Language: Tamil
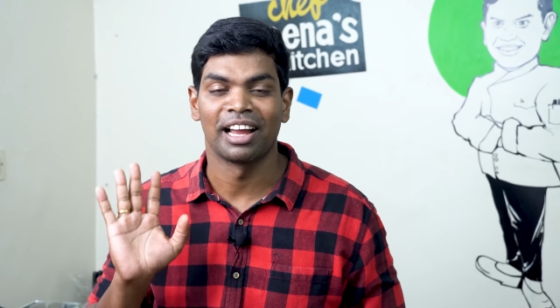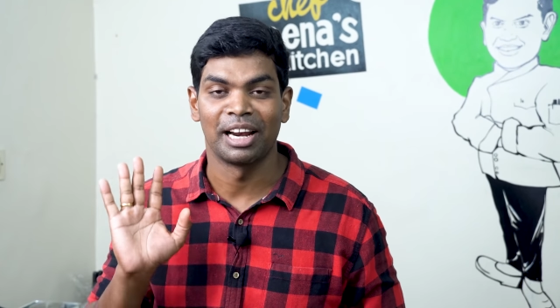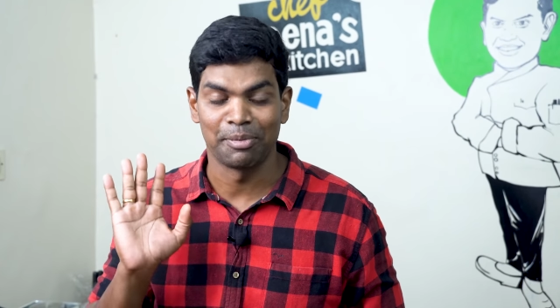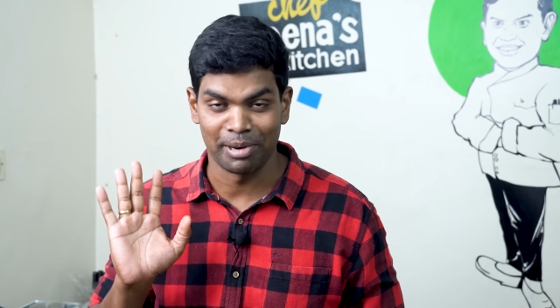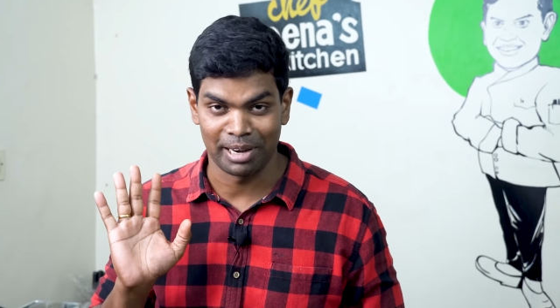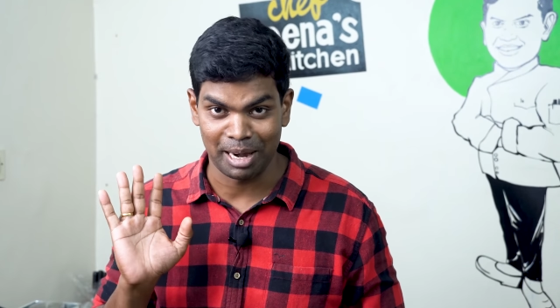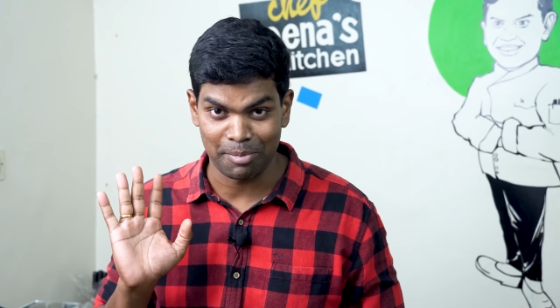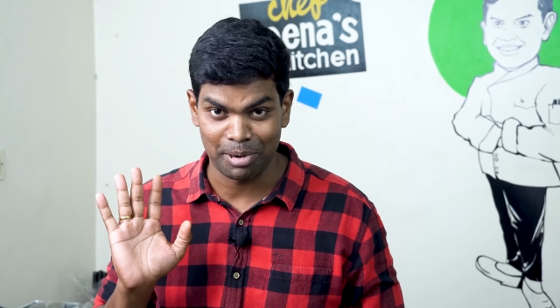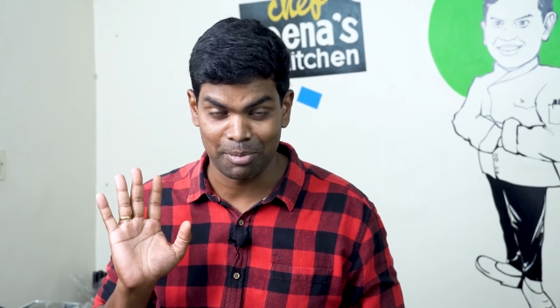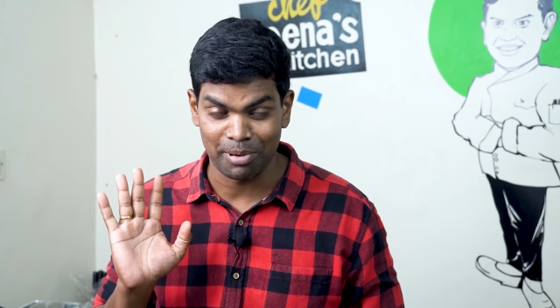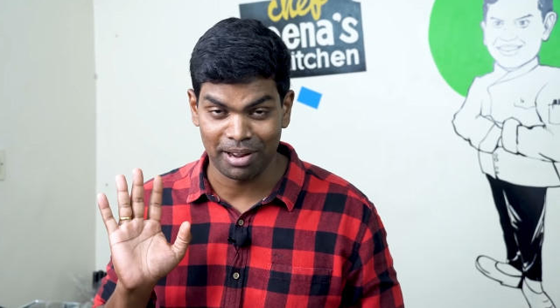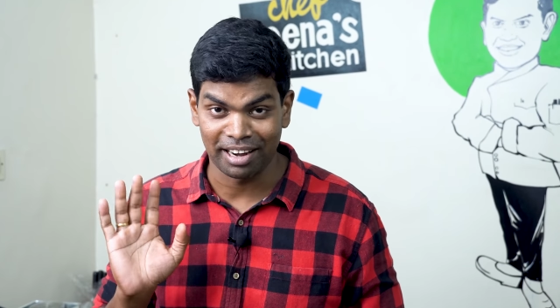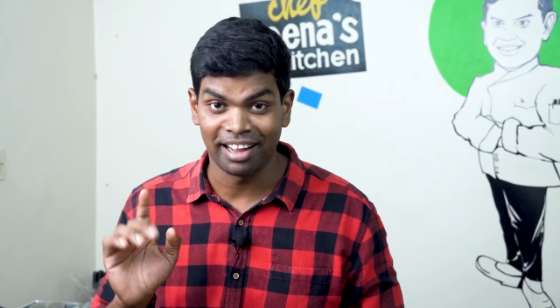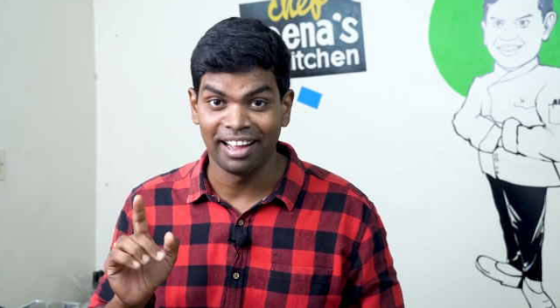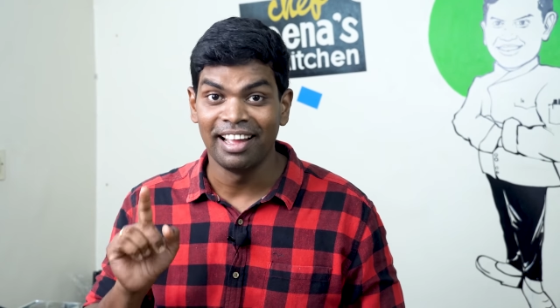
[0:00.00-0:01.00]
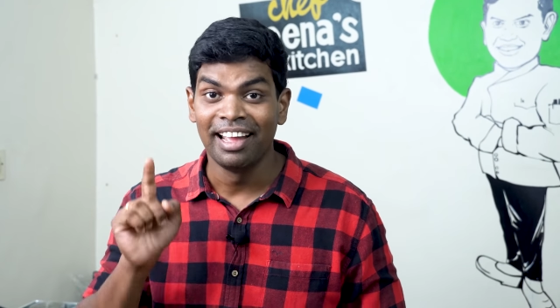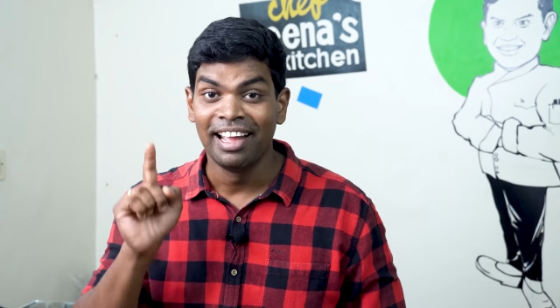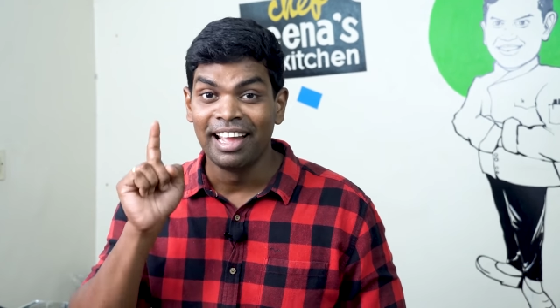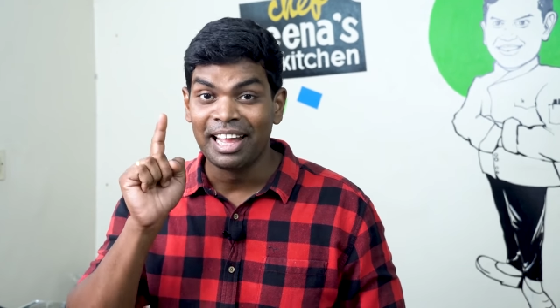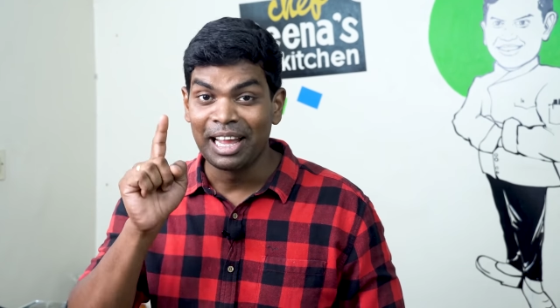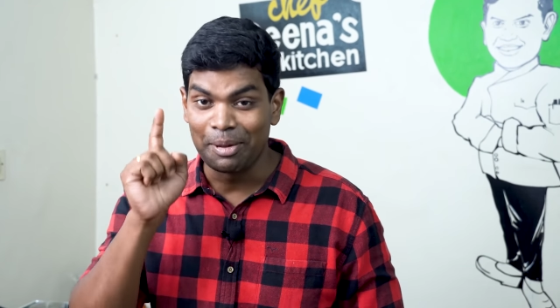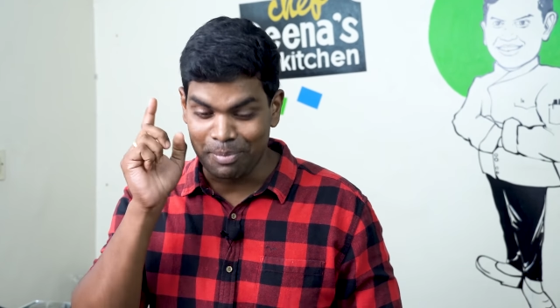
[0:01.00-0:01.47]
கண்டிப்பாக ட்ரை பண்ணி பாருங்கள்
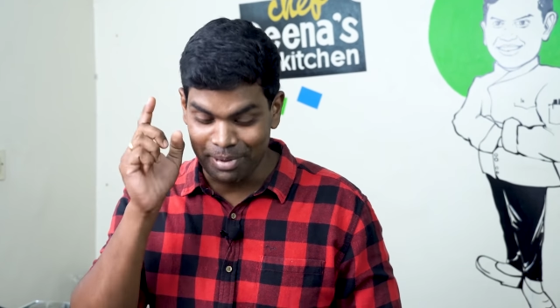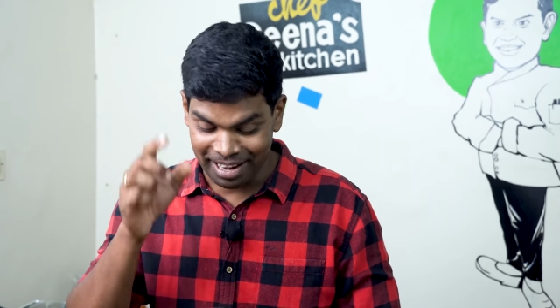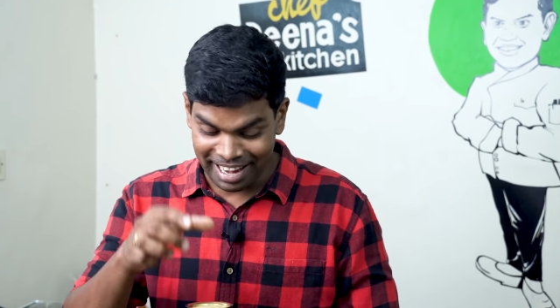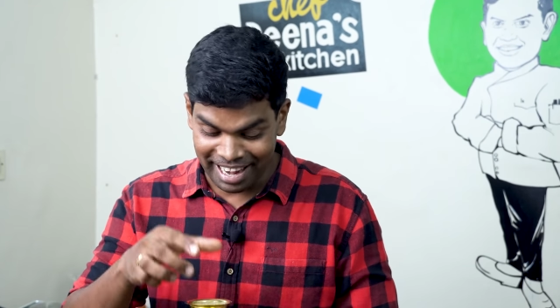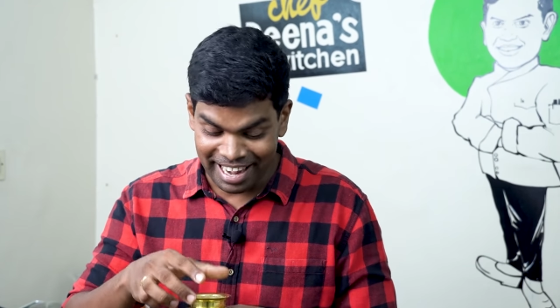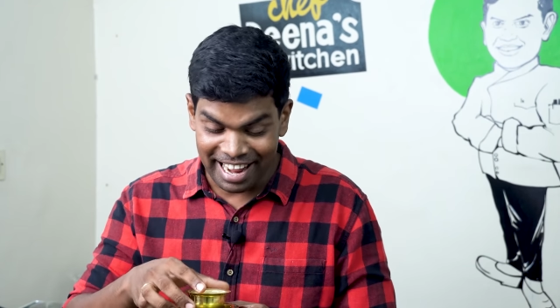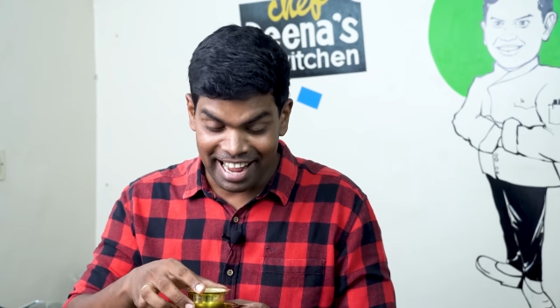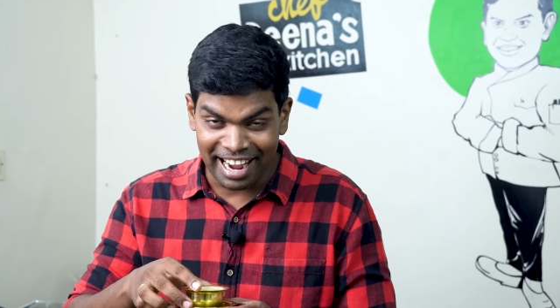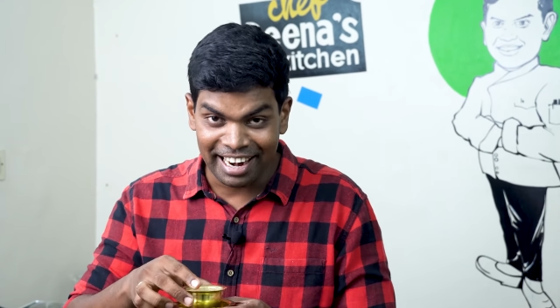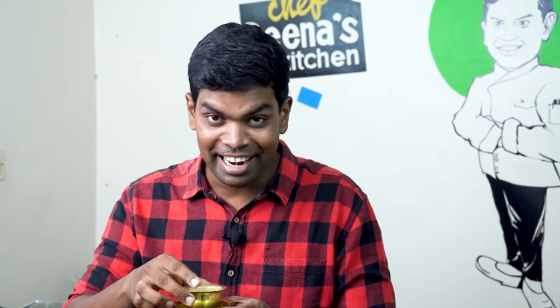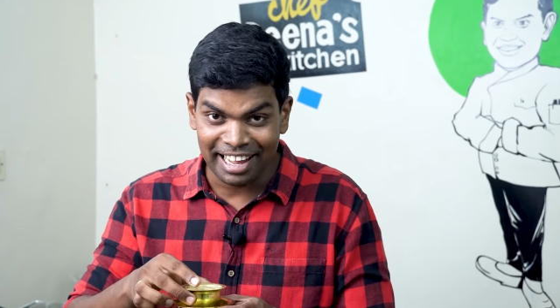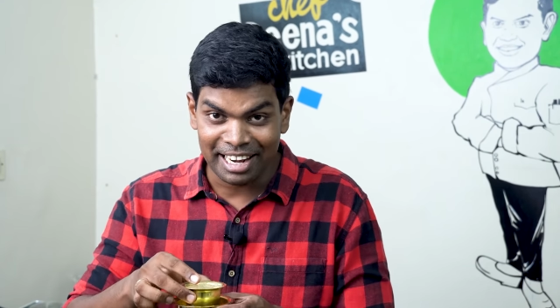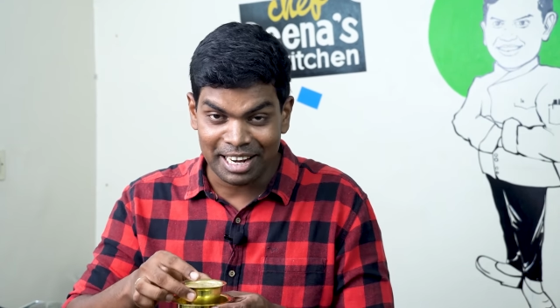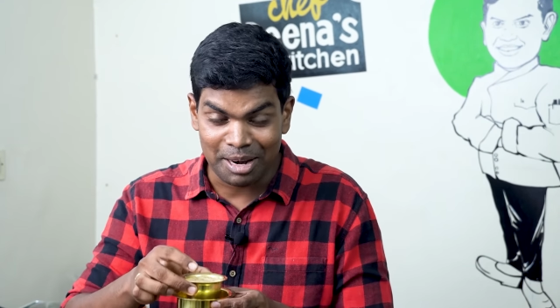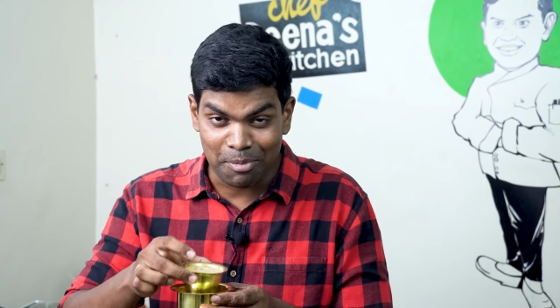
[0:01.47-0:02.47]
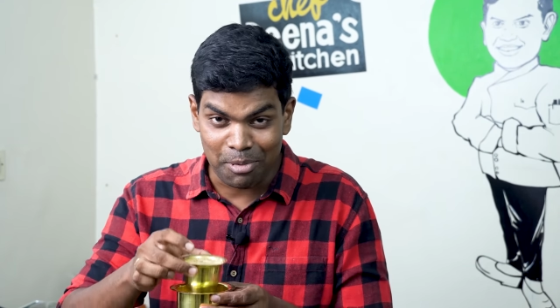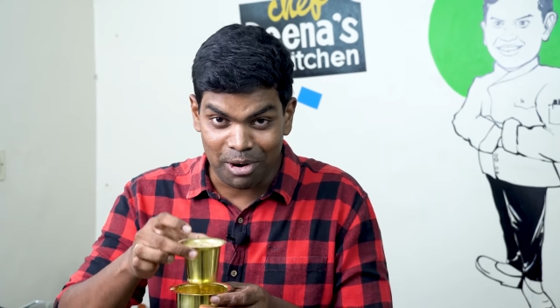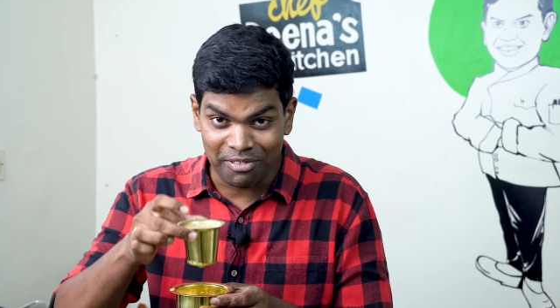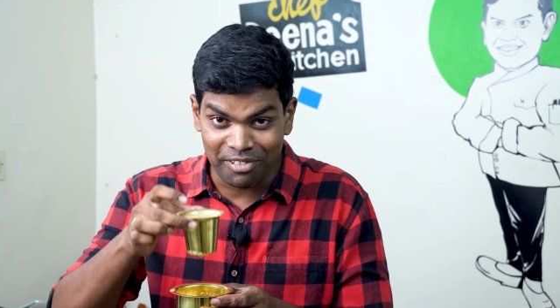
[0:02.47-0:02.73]
இப்போ ரெடியான நம்மளோட